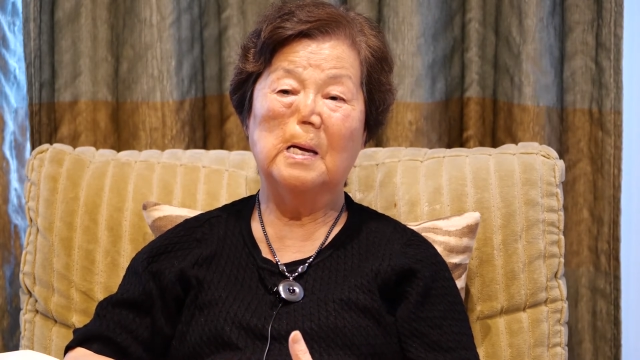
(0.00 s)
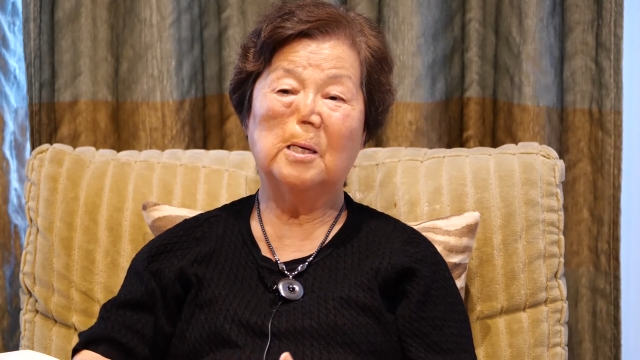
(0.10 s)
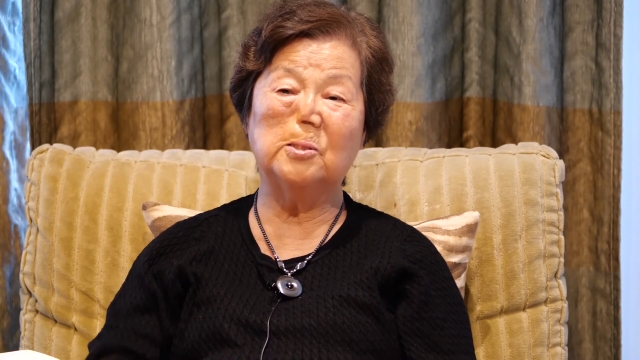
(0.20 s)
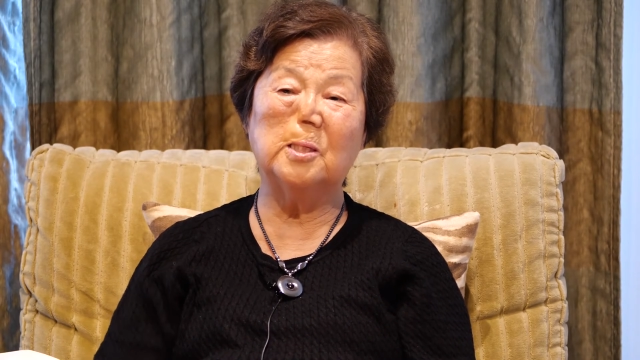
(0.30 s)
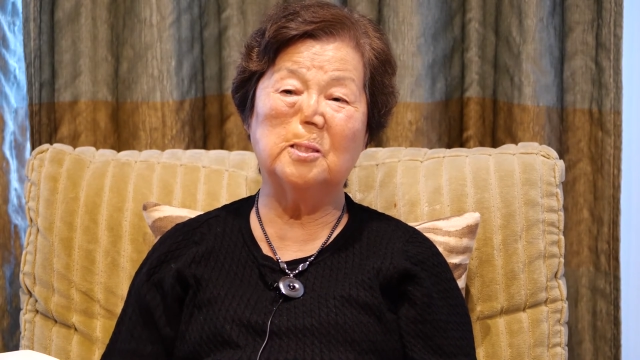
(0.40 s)

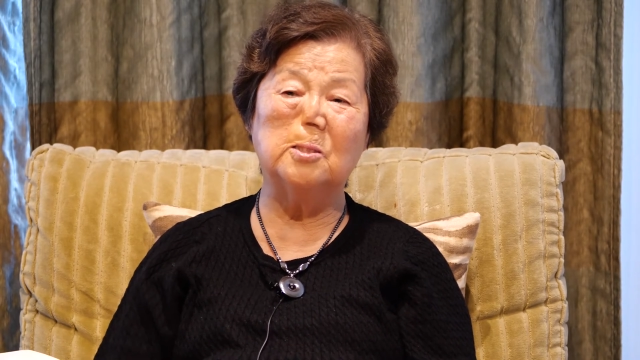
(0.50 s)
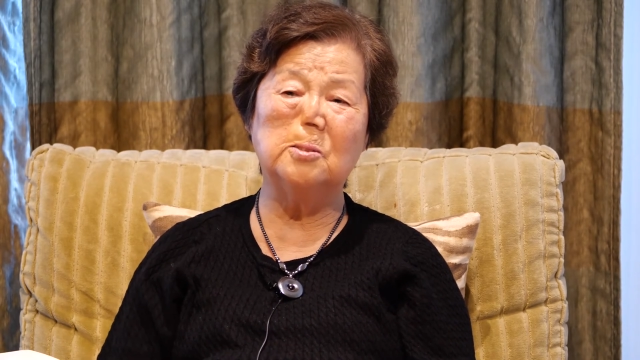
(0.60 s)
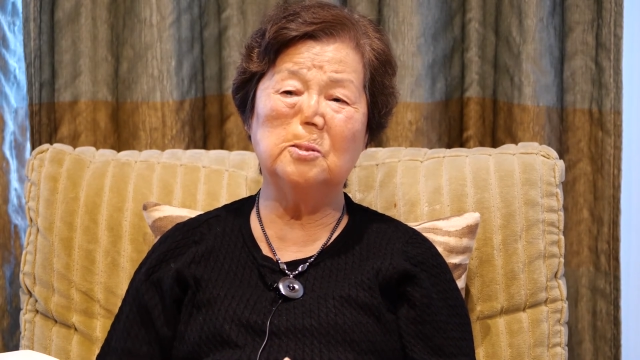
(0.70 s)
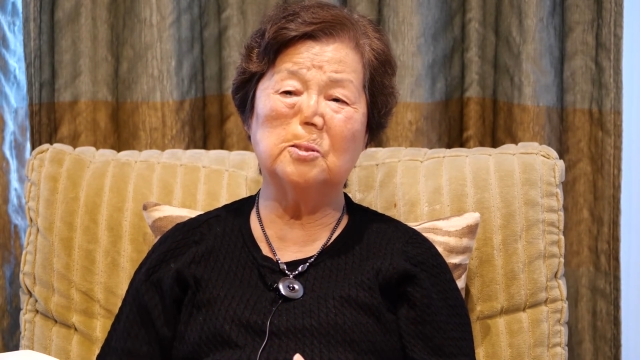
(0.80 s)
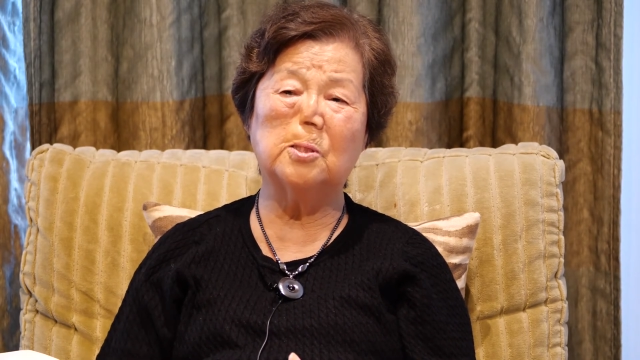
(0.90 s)
근데
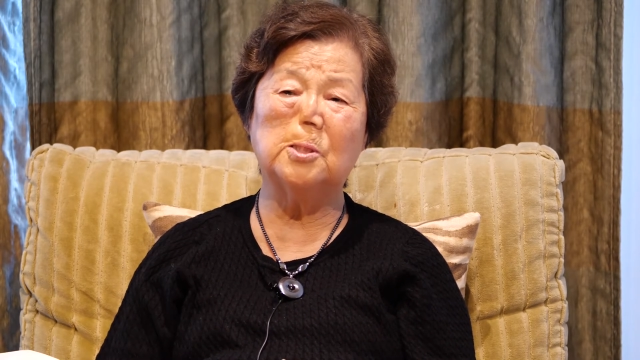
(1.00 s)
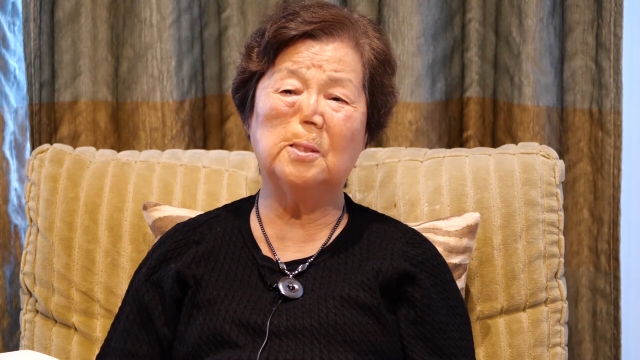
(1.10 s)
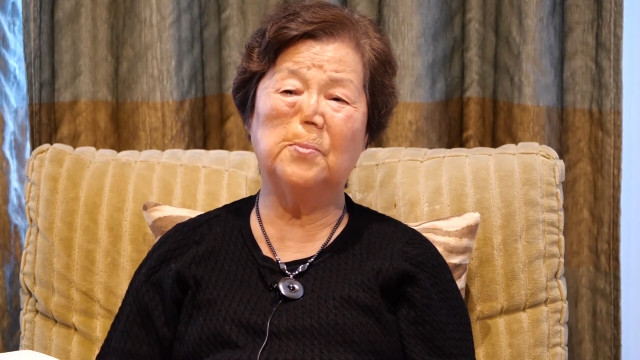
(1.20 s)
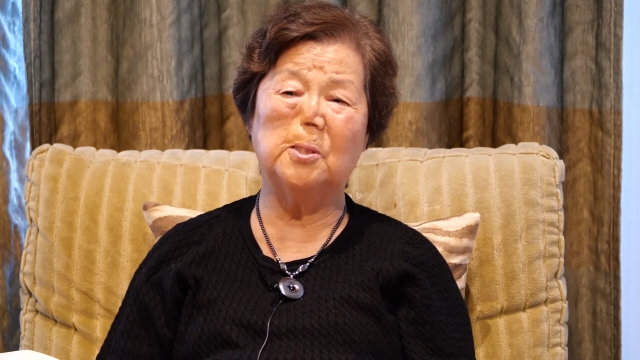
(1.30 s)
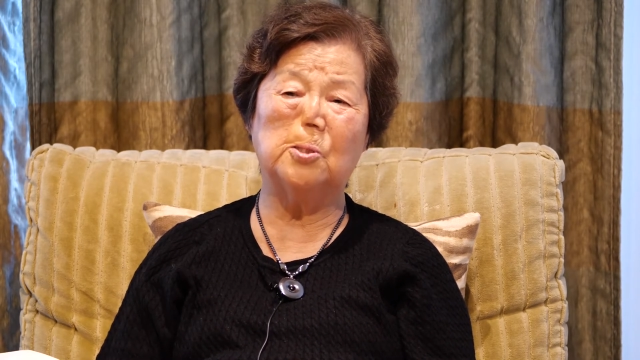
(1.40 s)
그거는
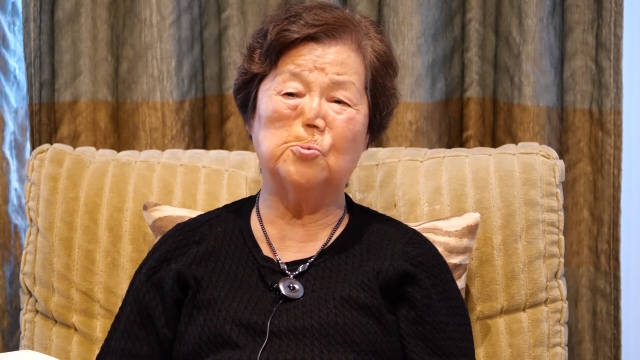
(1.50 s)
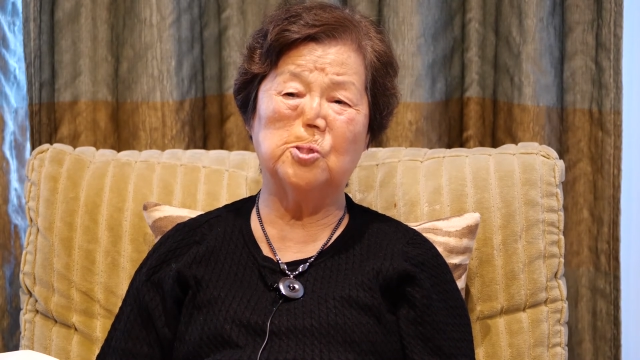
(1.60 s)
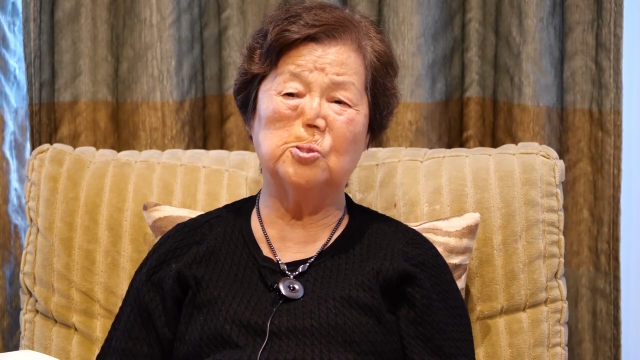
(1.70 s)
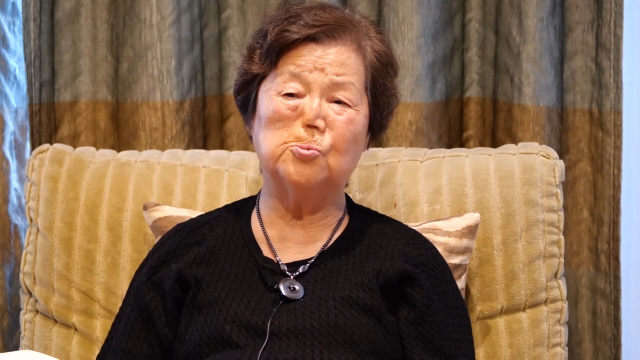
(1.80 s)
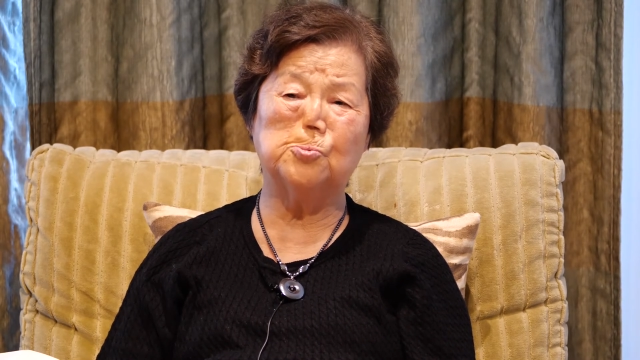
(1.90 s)
그때만 해도
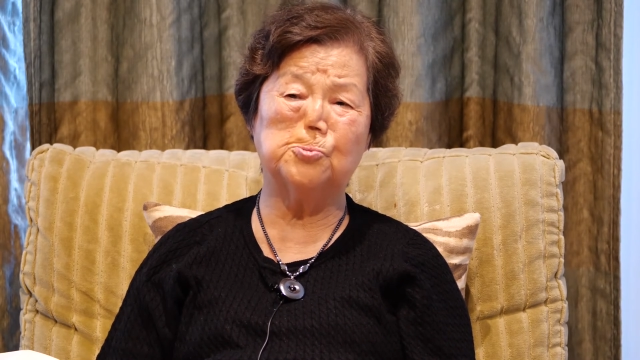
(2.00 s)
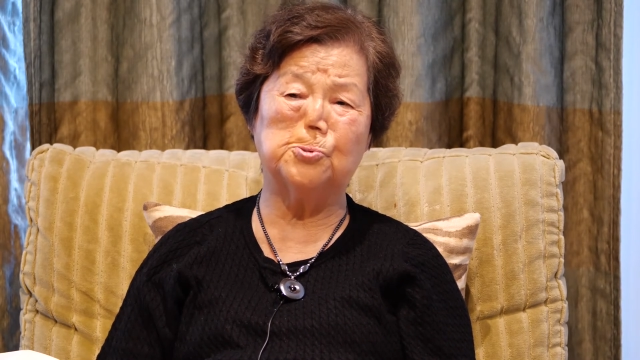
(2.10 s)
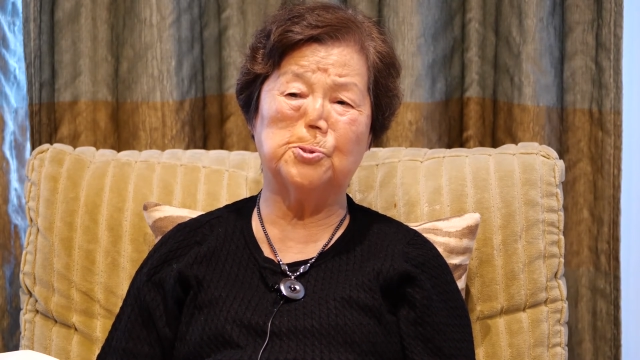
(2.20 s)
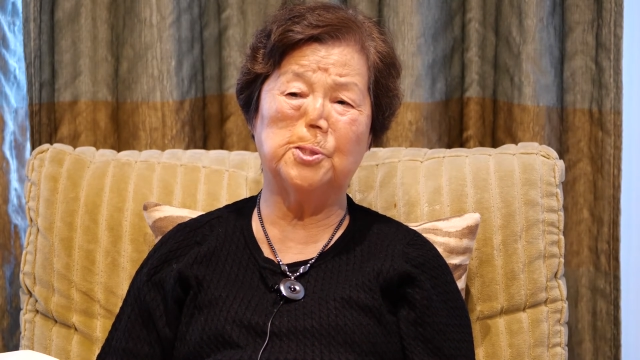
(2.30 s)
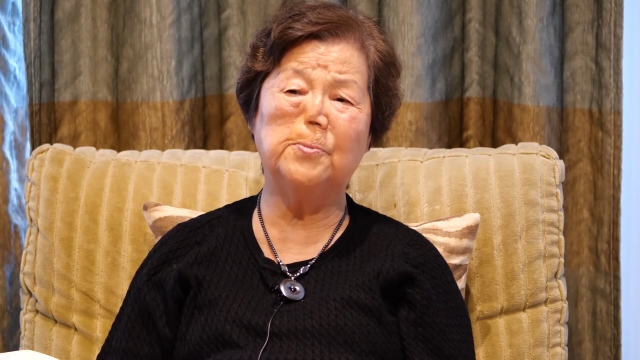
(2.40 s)
그런
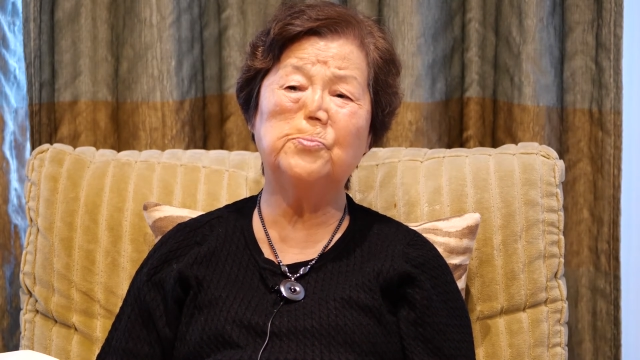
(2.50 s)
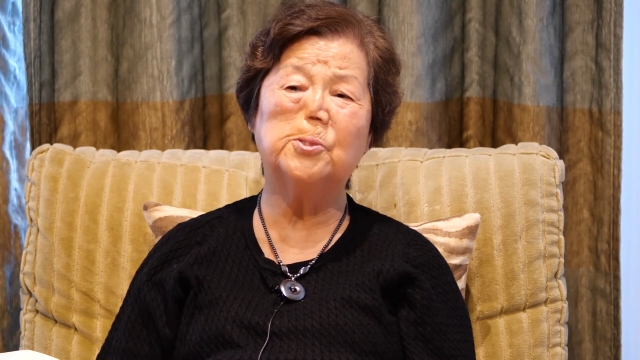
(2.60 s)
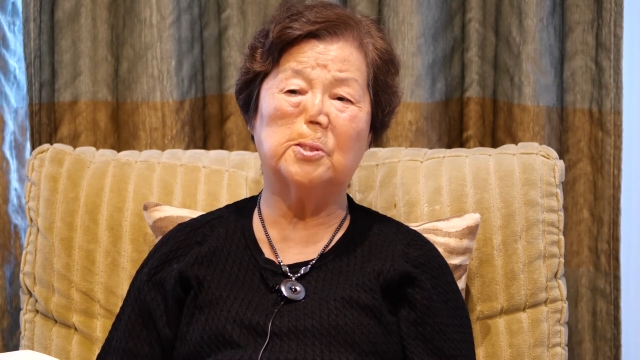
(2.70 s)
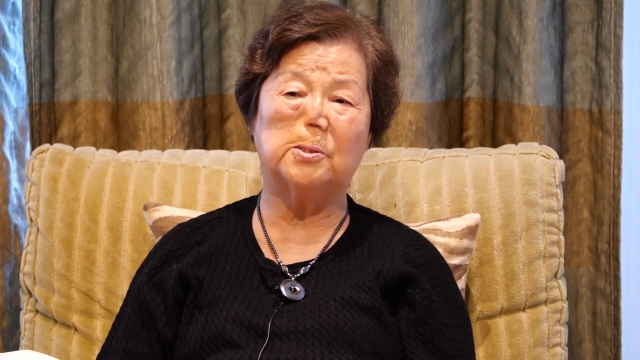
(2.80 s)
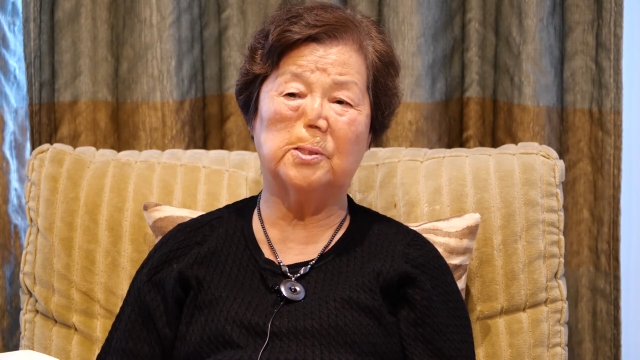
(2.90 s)
수술은
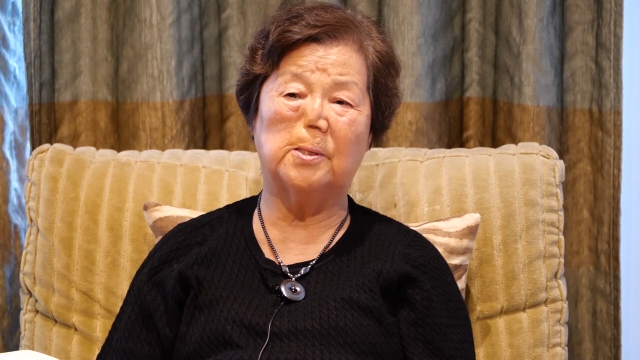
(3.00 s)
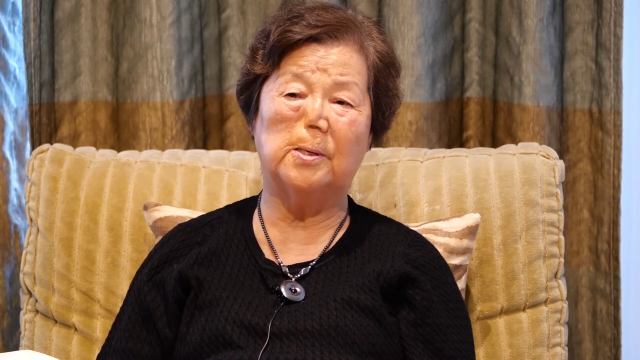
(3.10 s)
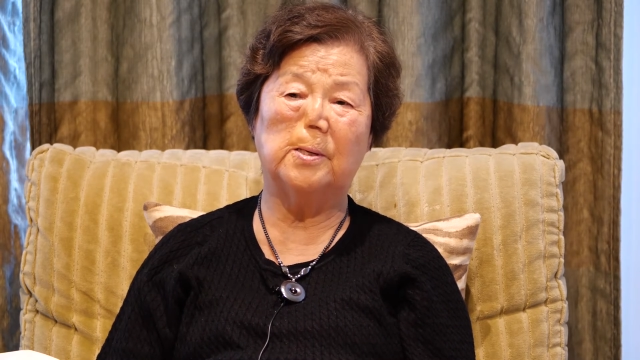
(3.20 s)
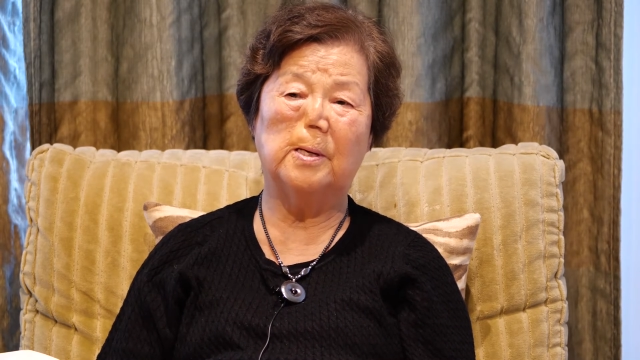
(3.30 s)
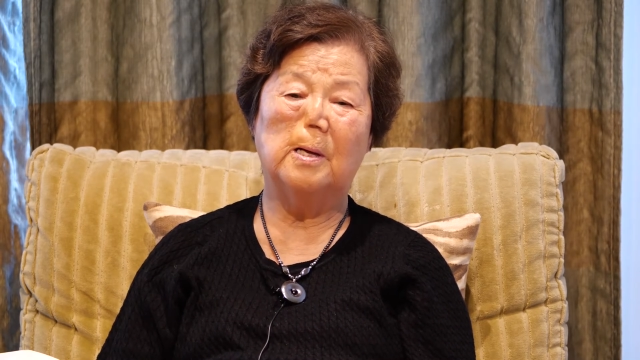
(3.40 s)
힘들었거든요.
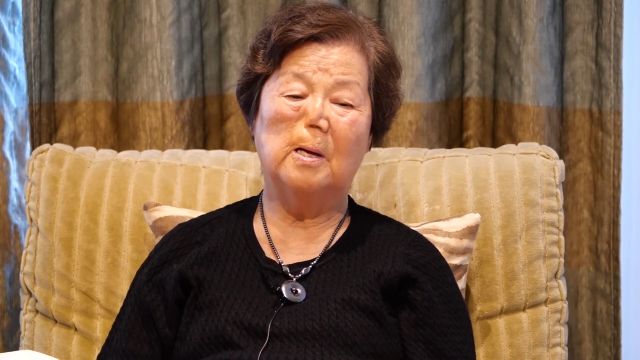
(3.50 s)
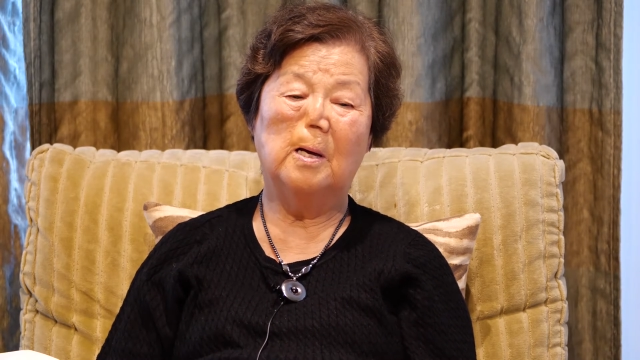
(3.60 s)
음흠.